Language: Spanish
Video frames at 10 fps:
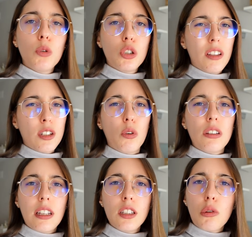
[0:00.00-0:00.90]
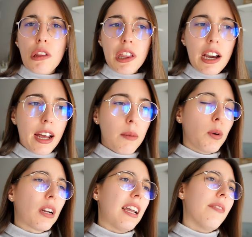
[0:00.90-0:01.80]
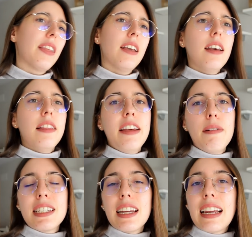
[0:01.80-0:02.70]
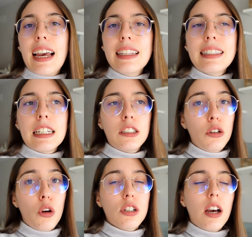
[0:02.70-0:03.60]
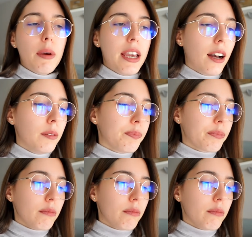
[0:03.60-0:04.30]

mucho descontento en Zara porque debe ser que antes, yo no lo sabía,